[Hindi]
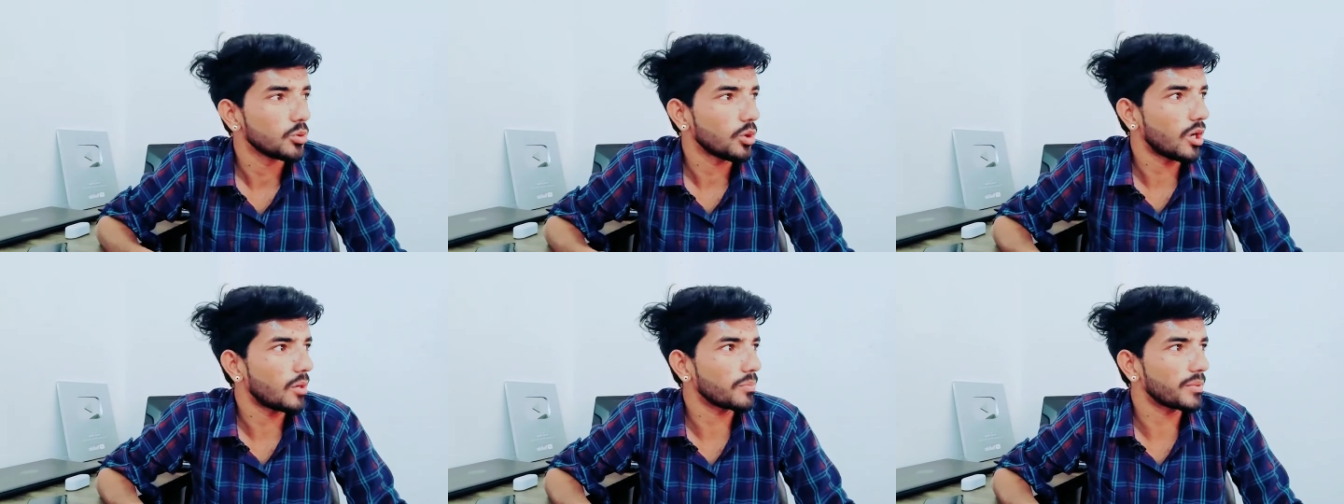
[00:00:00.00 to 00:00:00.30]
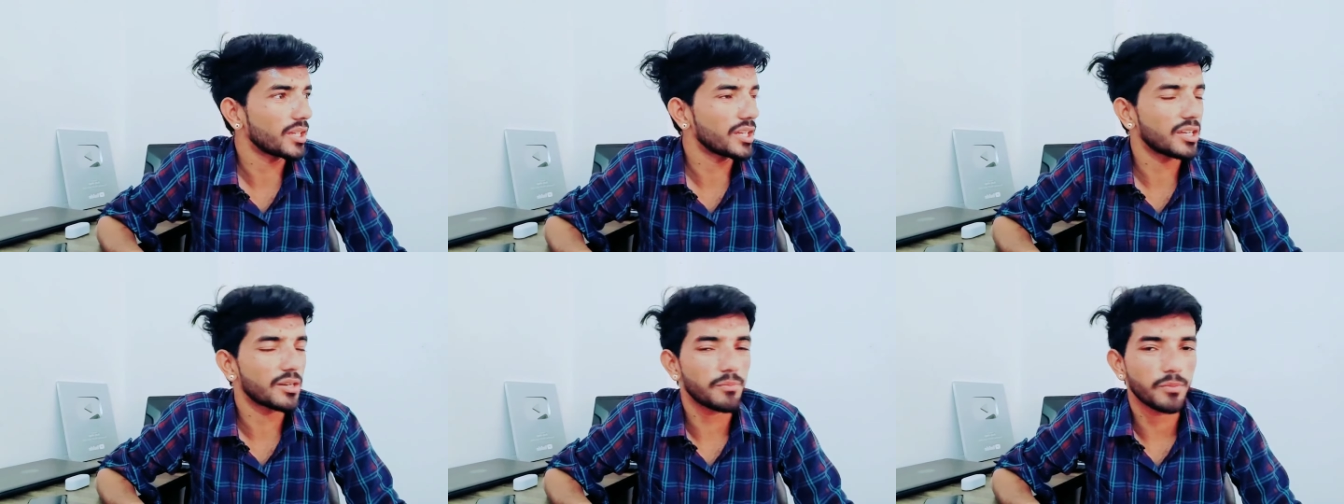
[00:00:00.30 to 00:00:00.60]
तो
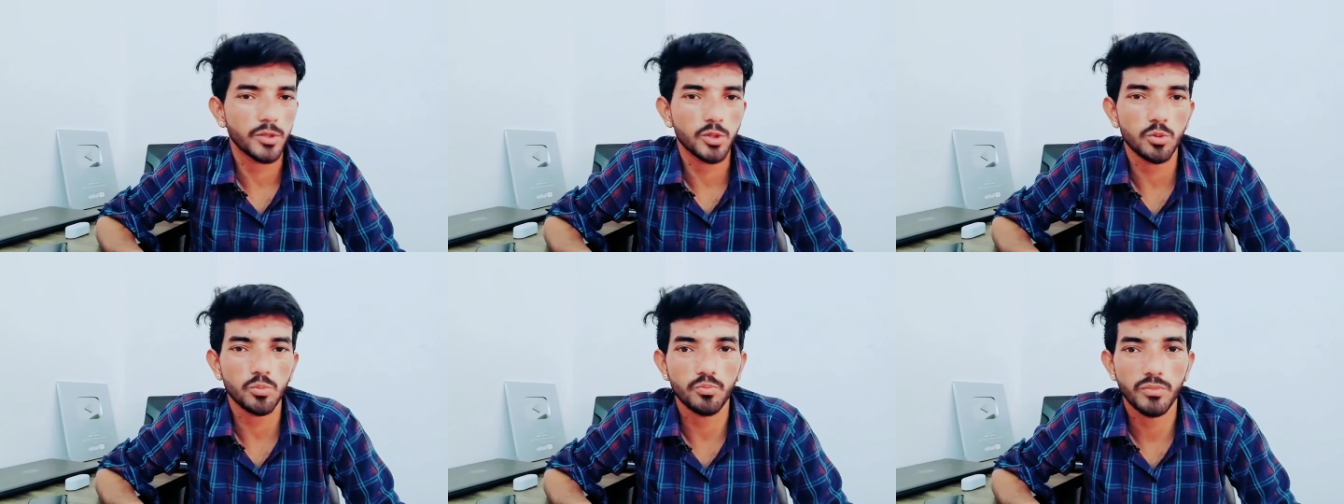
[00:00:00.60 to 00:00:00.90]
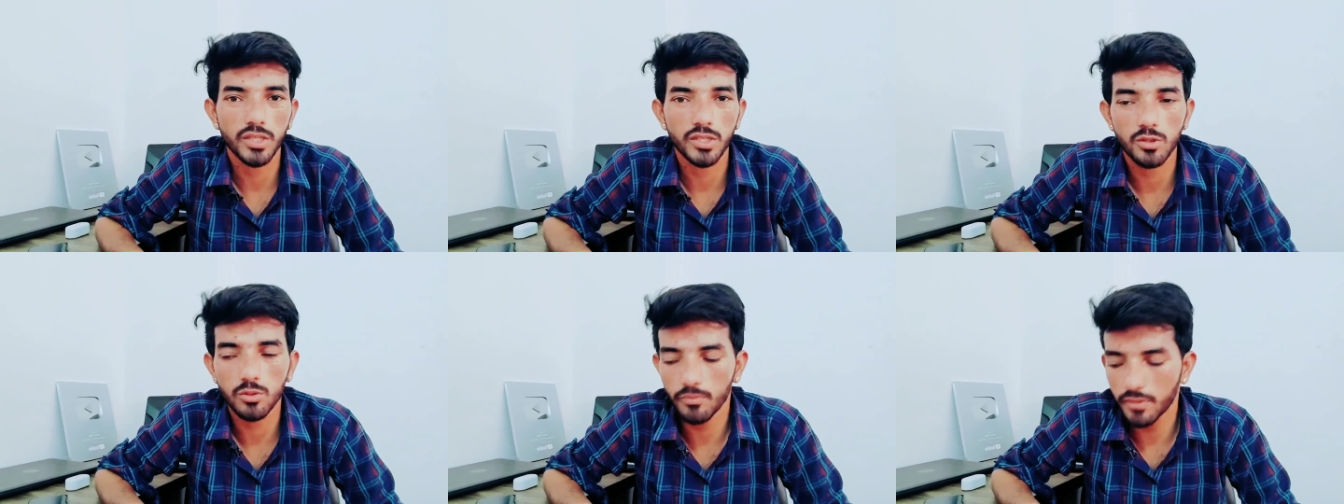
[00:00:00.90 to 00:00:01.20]
आपके घर पर तो
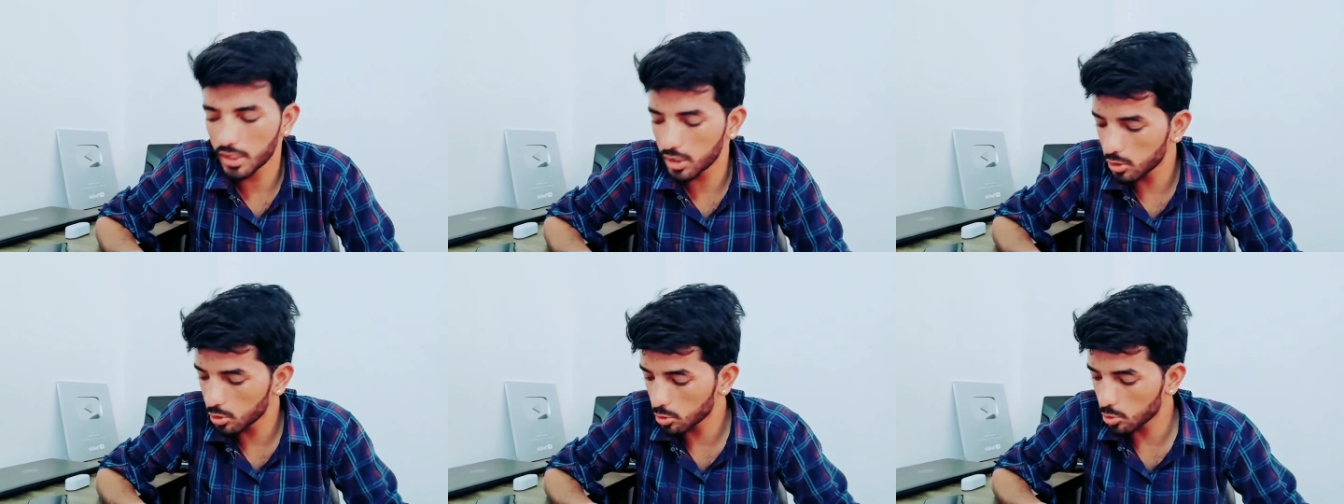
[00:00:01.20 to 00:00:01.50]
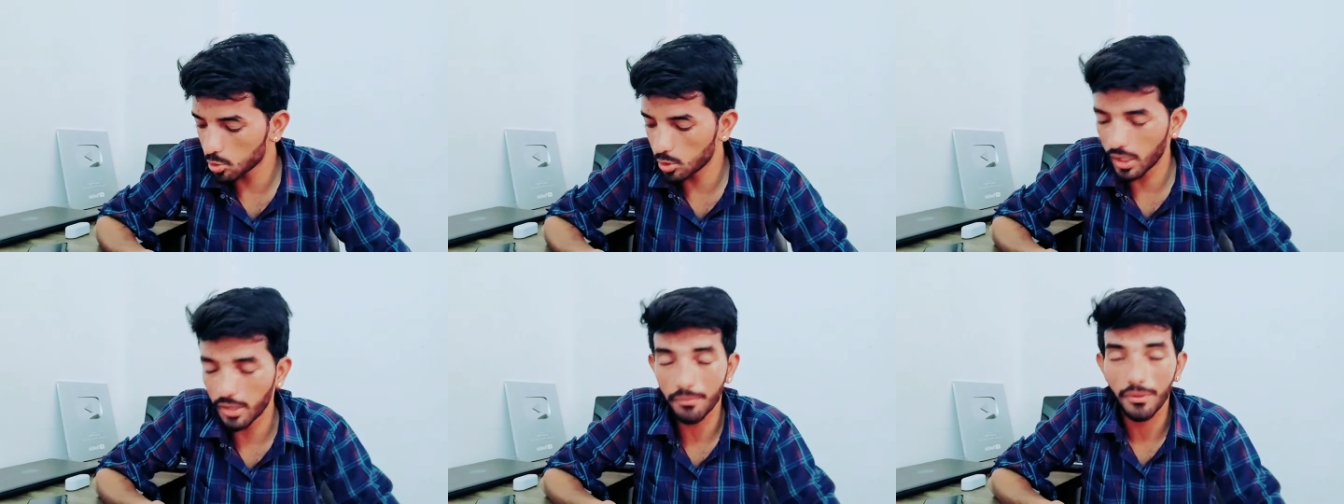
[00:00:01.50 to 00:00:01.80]
मैं तो मैंने
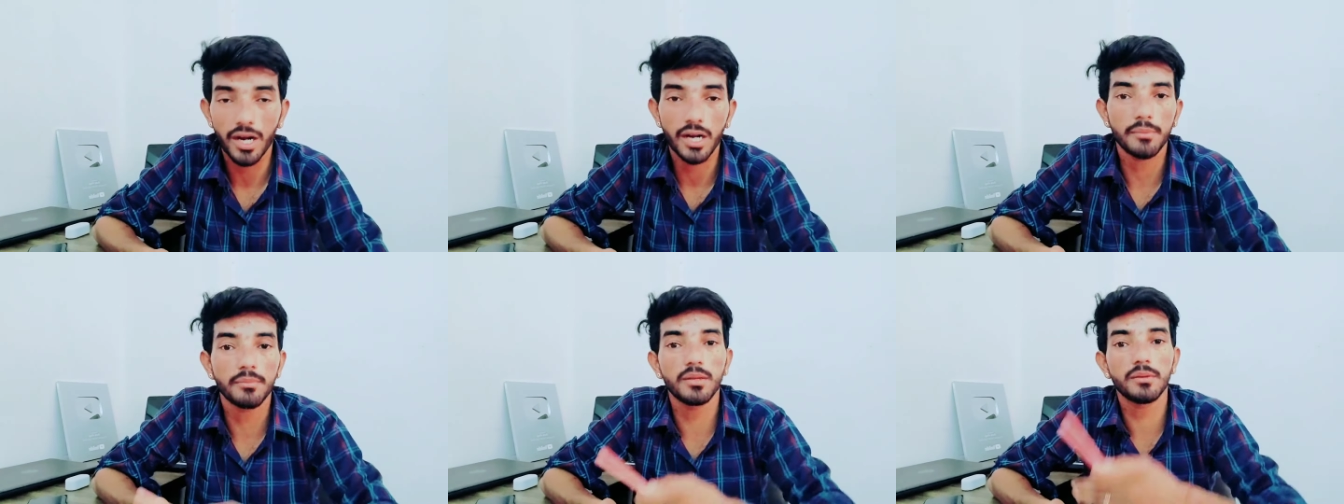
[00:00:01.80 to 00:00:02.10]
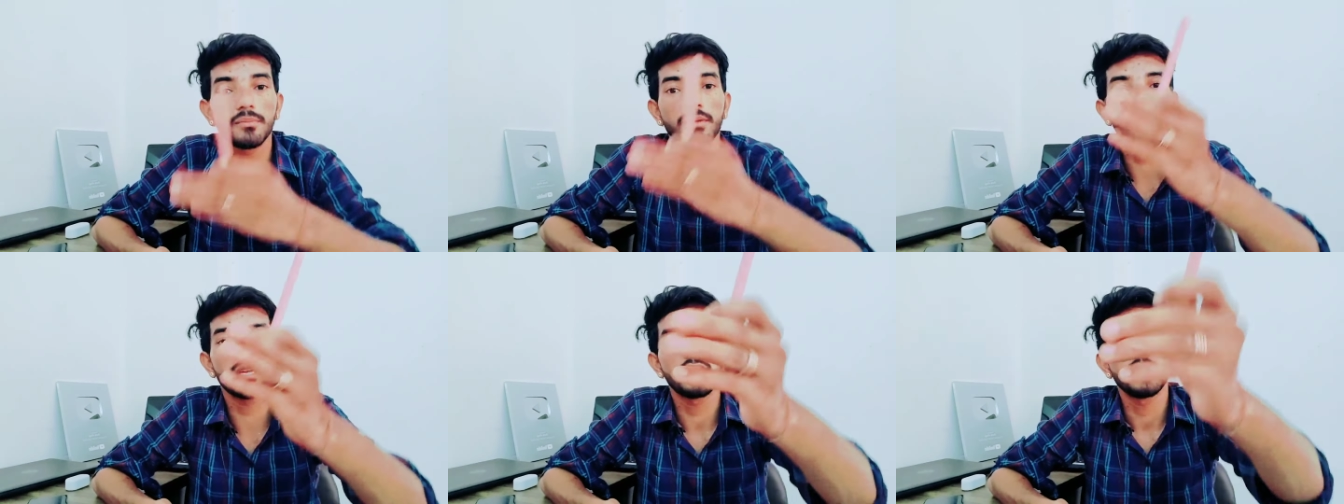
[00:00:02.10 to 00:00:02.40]
तो सुना है
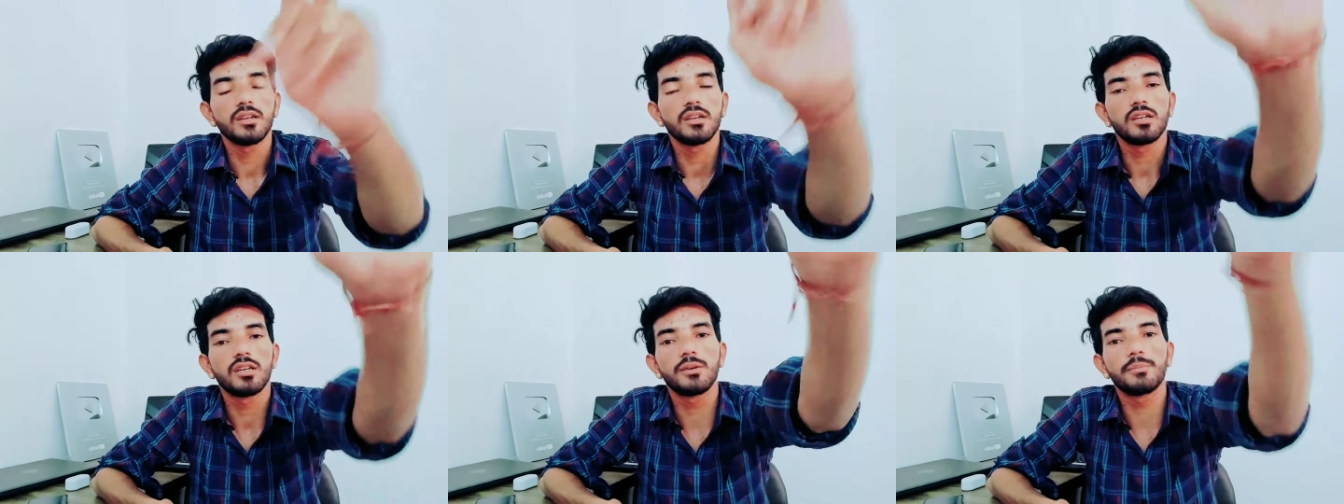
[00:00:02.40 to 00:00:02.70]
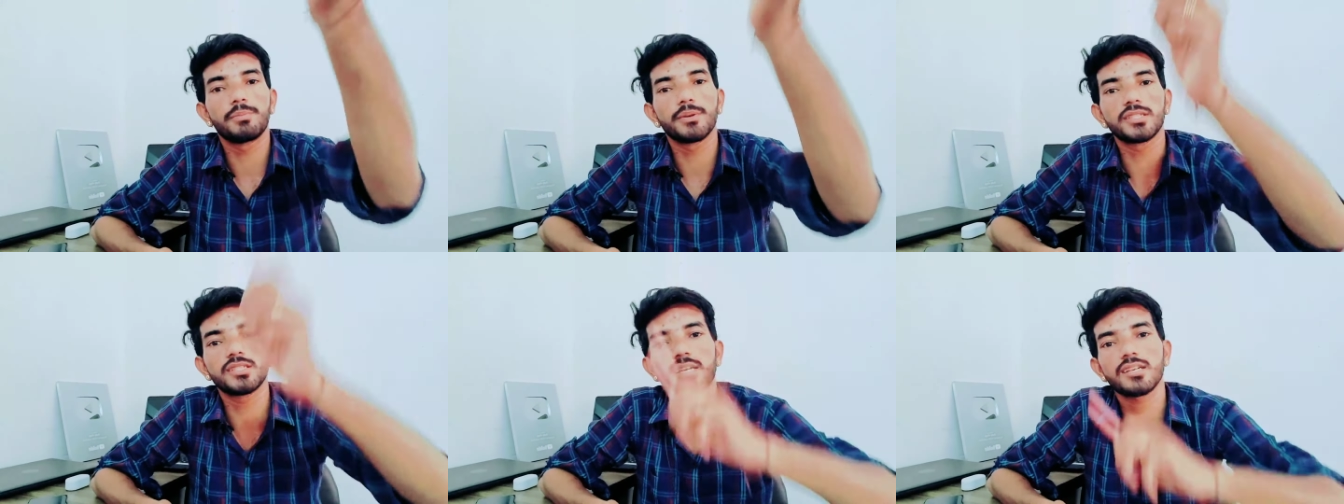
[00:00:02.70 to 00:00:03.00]
बाड़मेर
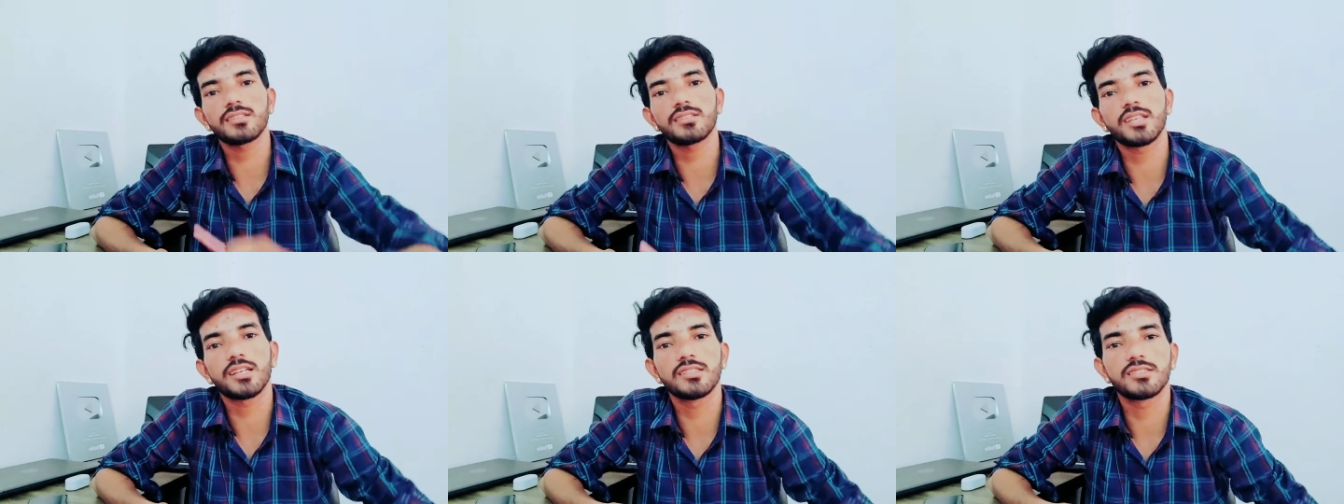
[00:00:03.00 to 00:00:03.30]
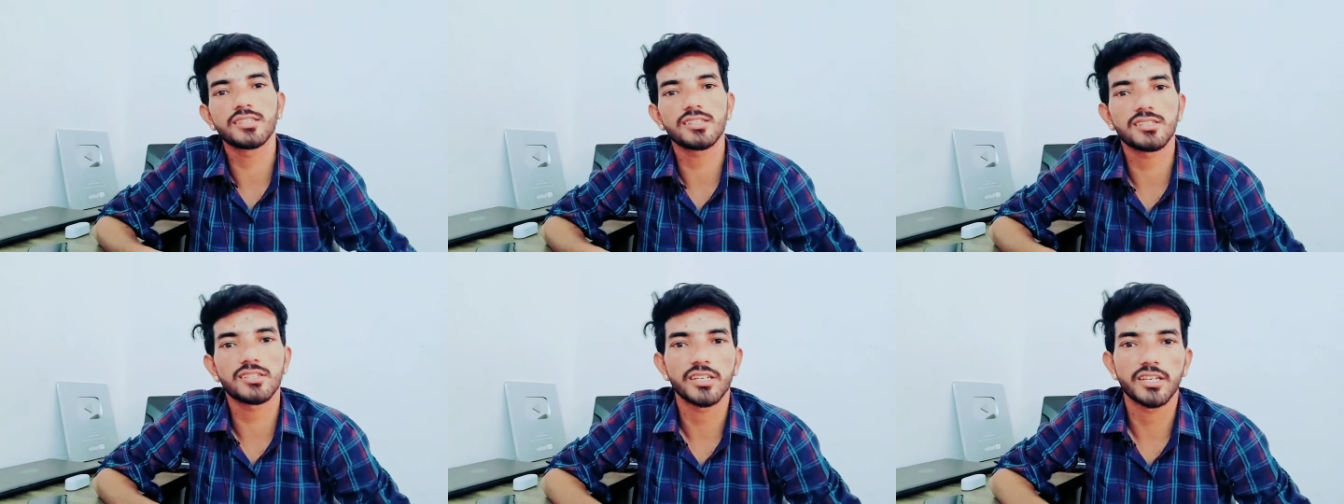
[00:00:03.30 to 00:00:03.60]
में पचास
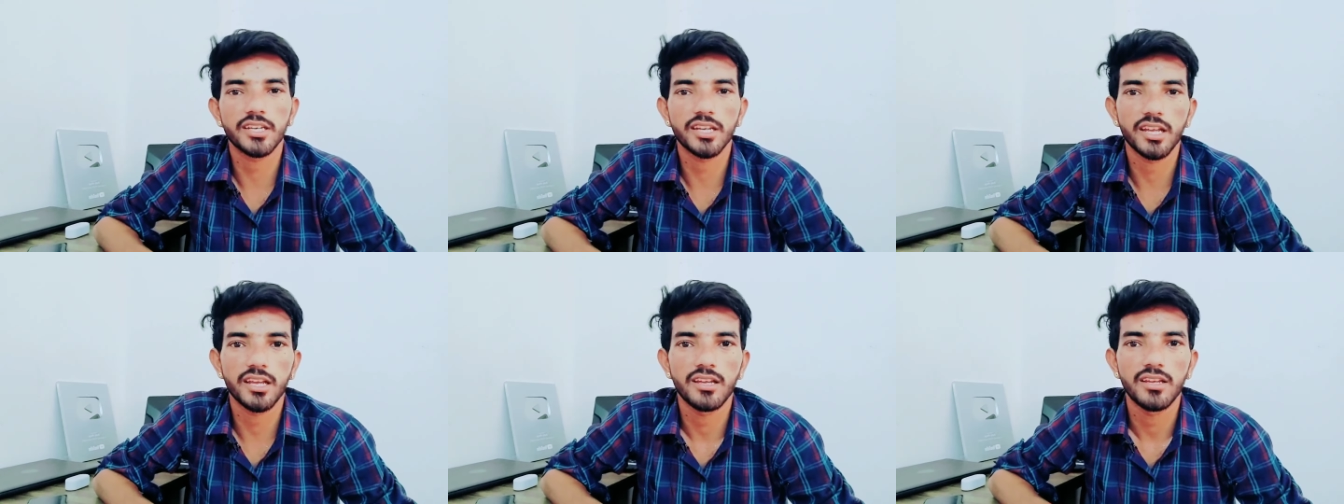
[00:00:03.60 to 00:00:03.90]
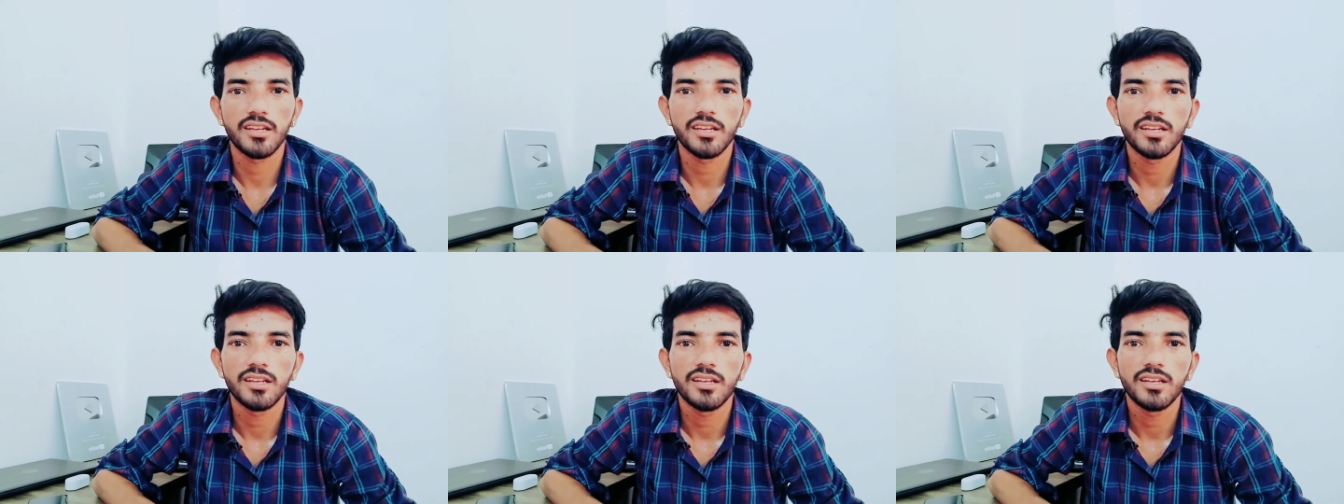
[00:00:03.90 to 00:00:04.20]
सेल्सियस डिग्री
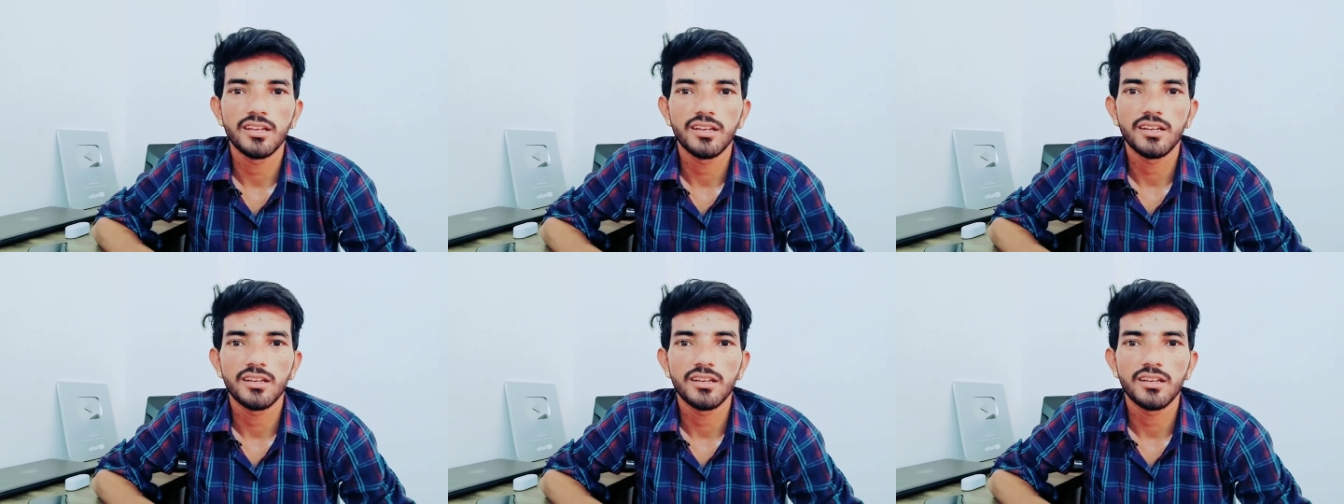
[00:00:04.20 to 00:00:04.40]
है